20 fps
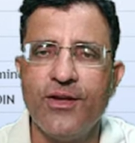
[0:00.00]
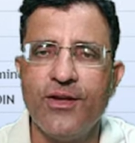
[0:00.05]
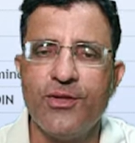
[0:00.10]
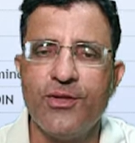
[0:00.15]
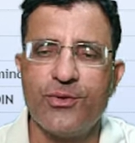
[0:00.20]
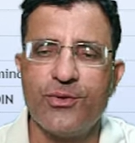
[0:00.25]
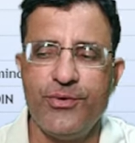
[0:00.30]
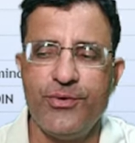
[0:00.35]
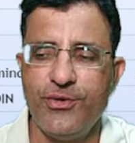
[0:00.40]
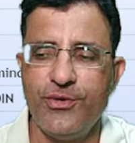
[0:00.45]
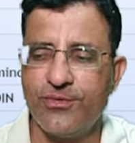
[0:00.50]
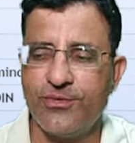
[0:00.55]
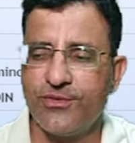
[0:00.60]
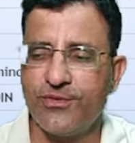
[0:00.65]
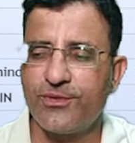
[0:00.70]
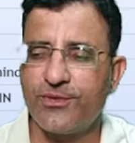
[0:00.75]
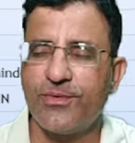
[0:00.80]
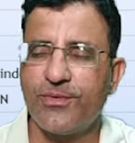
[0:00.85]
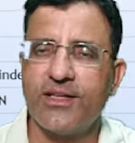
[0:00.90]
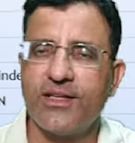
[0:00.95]
तो वीडियो की
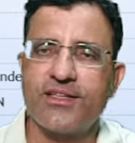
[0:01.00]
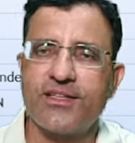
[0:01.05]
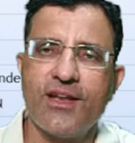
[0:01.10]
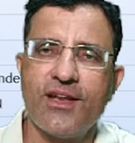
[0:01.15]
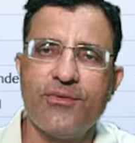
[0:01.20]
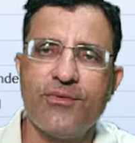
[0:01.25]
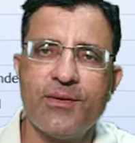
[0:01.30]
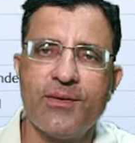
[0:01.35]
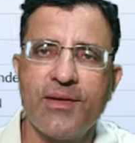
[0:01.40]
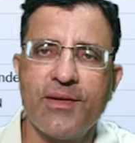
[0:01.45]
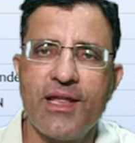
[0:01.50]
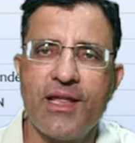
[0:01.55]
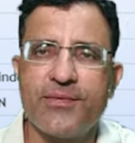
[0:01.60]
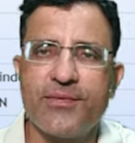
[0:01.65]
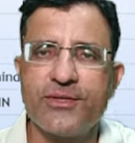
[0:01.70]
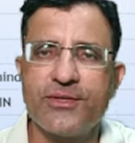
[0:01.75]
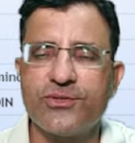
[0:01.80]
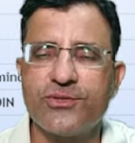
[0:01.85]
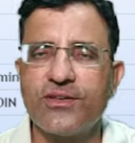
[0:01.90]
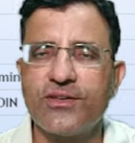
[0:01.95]
शुरुआत करें उससे पहले आपसे
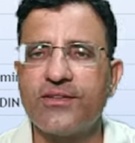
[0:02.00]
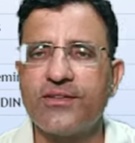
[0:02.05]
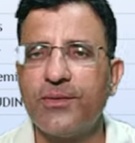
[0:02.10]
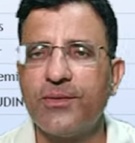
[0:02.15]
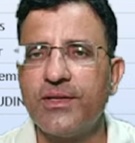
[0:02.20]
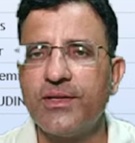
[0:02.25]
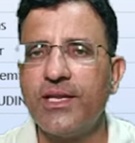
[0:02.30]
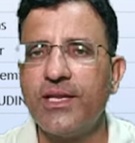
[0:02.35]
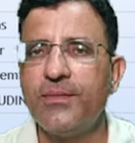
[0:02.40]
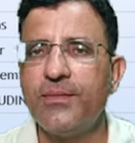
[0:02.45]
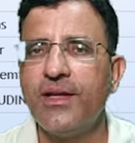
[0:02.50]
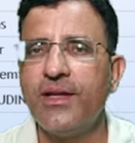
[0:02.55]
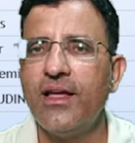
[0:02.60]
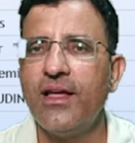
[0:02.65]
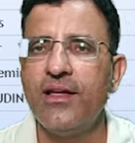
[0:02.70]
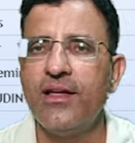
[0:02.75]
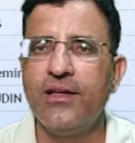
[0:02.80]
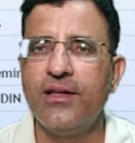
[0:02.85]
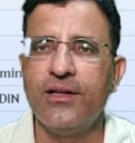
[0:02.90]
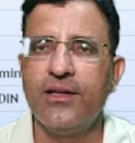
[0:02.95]
एक छोटा सा निवेदन भी है
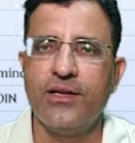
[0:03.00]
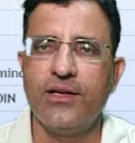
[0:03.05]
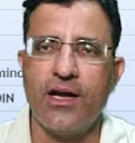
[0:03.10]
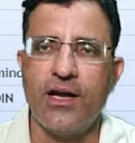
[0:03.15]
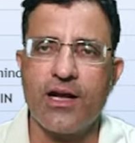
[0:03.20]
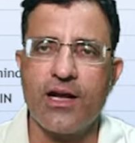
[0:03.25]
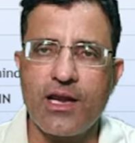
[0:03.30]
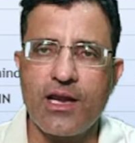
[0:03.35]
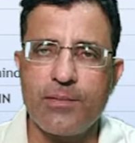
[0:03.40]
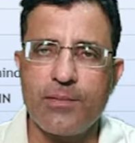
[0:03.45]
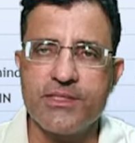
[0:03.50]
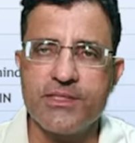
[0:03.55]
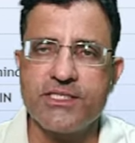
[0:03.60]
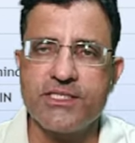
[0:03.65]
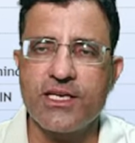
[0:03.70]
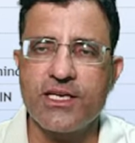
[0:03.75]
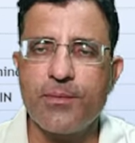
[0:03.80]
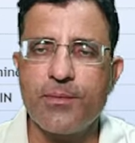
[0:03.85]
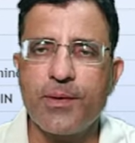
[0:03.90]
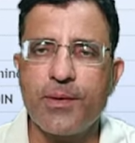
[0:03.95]
अगर आप इस
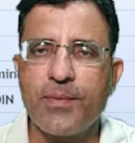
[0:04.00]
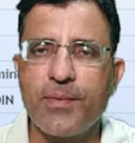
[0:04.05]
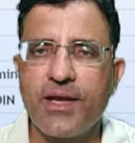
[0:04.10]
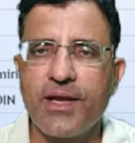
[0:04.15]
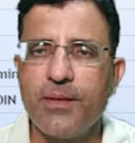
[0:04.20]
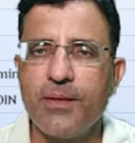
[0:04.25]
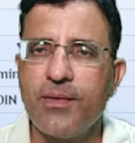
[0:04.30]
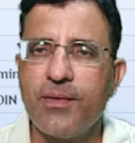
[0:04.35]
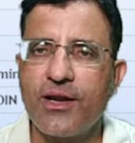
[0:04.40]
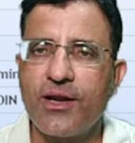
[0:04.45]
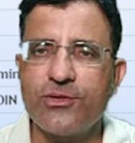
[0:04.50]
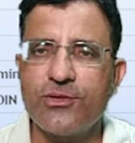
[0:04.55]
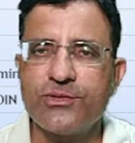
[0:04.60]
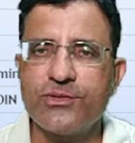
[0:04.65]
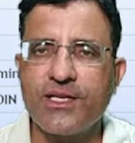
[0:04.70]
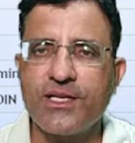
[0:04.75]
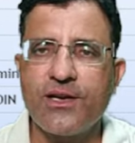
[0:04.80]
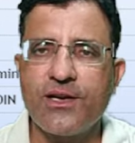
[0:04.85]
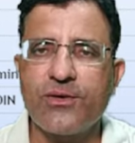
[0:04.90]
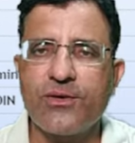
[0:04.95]
चैनल पर पहली बार हैं तो
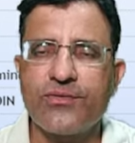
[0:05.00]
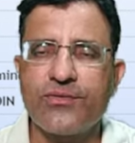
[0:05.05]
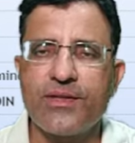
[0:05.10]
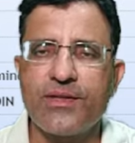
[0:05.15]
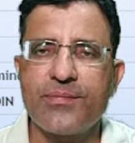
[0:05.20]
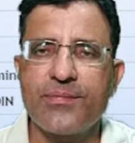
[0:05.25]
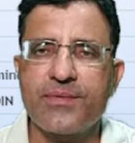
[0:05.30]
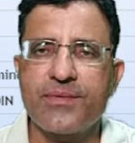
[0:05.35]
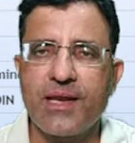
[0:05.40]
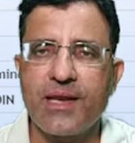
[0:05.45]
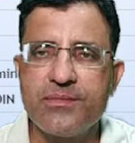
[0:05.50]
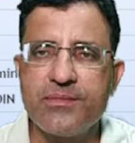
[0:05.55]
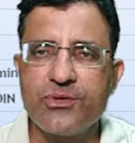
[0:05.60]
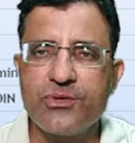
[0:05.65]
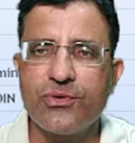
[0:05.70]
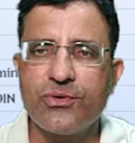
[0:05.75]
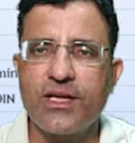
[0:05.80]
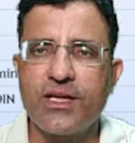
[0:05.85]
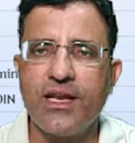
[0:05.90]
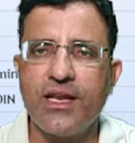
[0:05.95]
चैनल को सब्सक्राइब
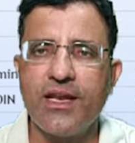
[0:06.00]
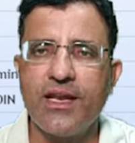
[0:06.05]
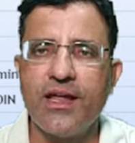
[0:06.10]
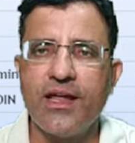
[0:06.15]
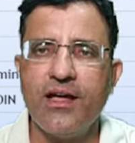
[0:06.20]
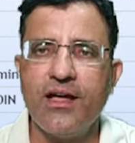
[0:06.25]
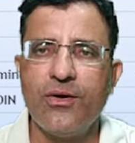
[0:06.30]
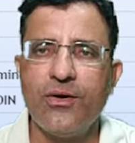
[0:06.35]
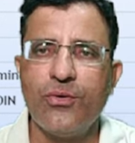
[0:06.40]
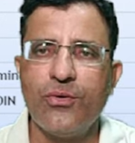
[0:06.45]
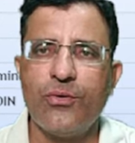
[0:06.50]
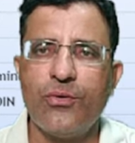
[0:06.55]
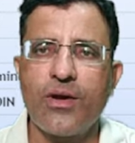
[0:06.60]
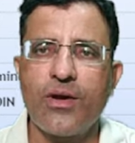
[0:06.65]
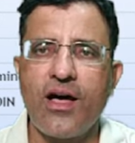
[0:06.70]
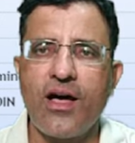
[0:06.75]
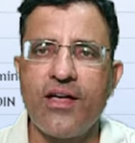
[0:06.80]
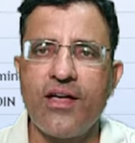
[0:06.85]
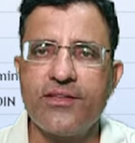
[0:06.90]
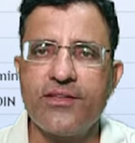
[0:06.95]
जरूर कर लेना और
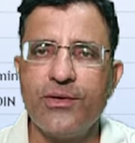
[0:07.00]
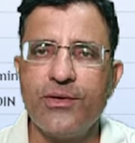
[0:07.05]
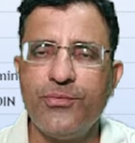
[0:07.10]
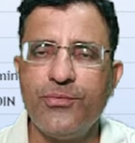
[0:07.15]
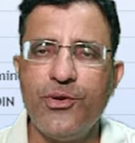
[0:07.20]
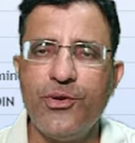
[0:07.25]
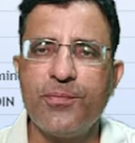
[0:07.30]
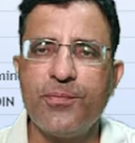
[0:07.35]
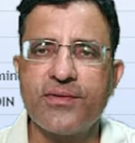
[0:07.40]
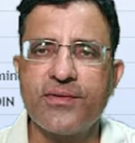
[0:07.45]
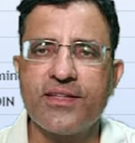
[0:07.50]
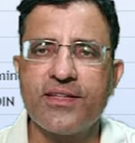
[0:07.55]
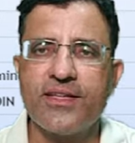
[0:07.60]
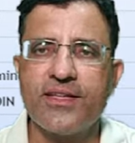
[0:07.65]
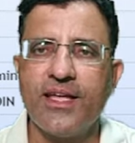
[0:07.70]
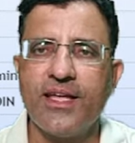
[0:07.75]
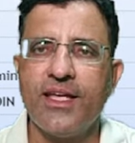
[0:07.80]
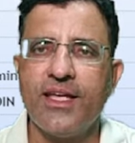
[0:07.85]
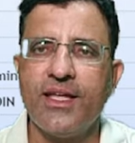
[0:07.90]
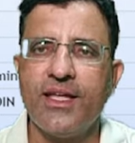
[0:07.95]
आज की वीडियो पसंद
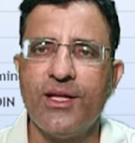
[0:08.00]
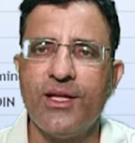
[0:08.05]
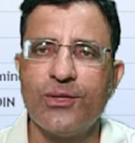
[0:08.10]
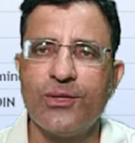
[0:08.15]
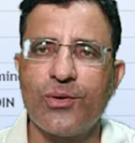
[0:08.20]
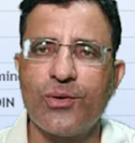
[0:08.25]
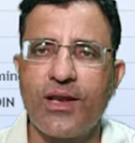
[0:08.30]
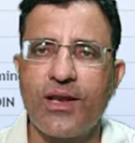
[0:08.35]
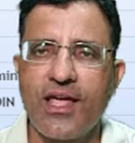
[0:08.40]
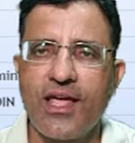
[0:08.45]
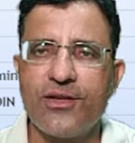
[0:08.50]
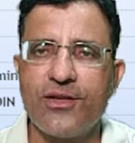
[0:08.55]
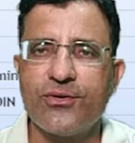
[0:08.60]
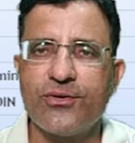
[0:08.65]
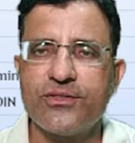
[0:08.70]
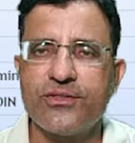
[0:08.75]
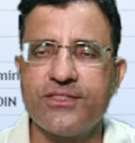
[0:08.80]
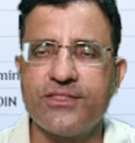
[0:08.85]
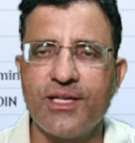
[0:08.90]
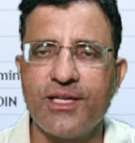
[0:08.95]
आई तो लाइक
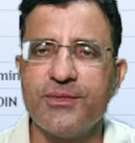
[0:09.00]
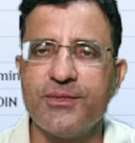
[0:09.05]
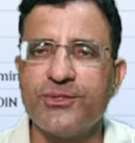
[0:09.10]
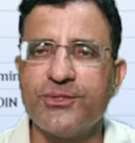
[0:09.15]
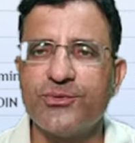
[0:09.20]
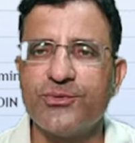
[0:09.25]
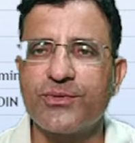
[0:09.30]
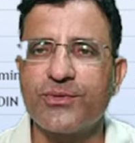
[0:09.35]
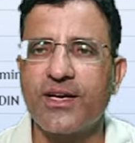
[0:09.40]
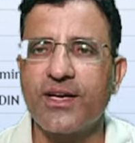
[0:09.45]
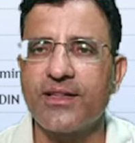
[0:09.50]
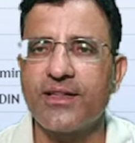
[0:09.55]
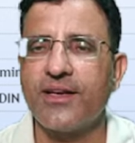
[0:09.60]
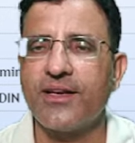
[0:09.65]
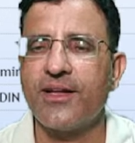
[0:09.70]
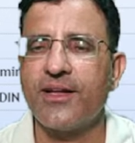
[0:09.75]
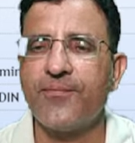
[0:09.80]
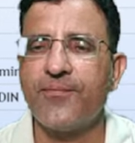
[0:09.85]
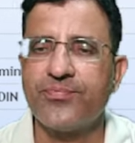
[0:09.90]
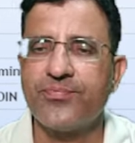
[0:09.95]
और शेयर भी जरूर कर
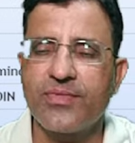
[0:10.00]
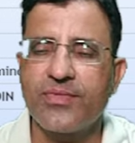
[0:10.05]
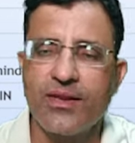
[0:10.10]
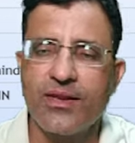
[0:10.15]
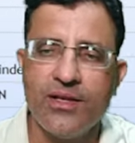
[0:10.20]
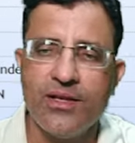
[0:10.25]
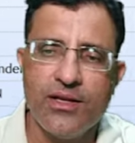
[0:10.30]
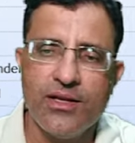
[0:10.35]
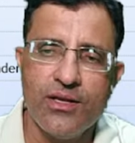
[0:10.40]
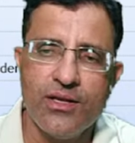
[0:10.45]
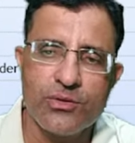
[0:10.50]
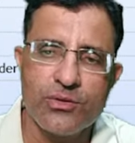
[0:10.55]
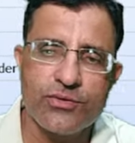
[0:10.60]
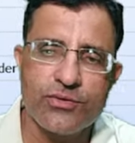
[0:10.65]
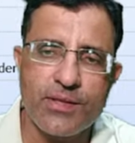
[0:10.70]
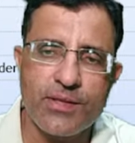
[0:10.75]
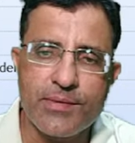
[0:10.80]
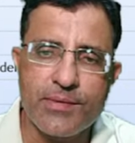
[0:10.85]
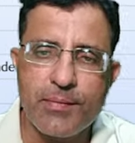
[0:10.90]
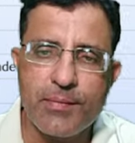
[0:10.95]
देना तो
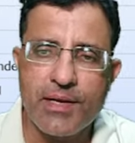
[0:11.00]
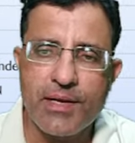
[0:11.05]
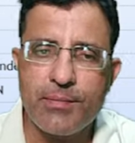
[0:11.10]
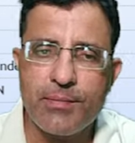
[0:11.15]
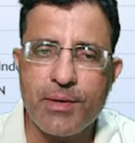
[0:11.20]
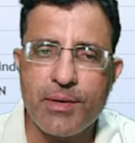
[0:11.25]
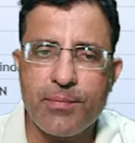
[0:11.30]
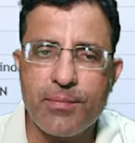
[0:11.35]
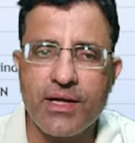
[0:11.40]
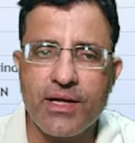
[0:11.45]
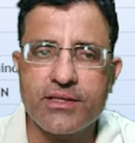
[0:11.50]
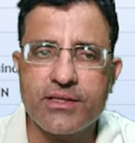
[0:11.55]
सबसे पहले अपने बात